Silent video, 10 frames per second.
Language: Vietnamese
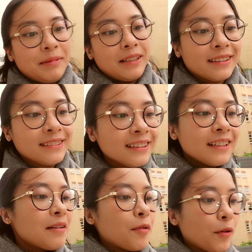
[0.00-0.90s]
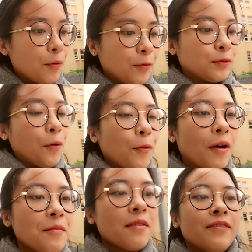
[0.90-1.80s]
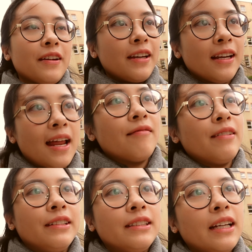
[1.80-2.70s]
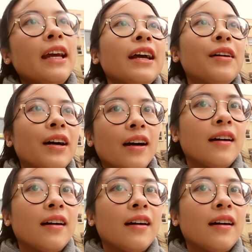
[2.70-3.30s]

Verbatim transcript: Mình đang rất là buồn ngủ. Tối hôm qua mình về đi làm về trễ khoảng